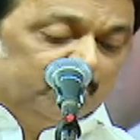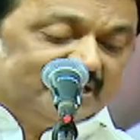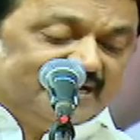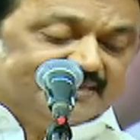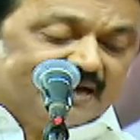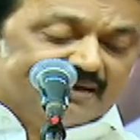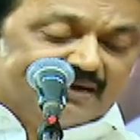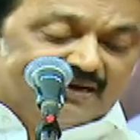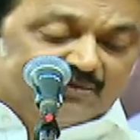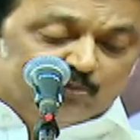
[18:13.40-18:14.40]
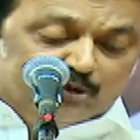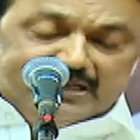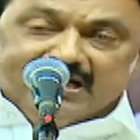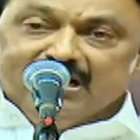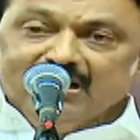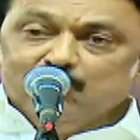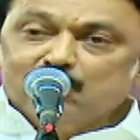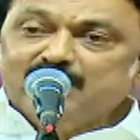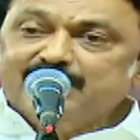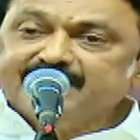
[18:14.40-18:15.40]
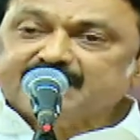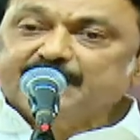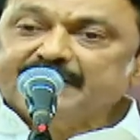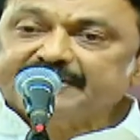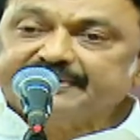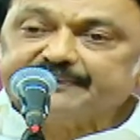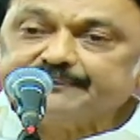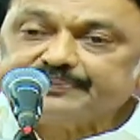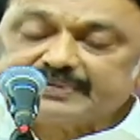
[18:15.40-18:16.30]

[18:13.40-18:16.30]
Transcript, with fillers: முதலீட்டாளர்களின் முதல் முகவரி தமிழ்நாடு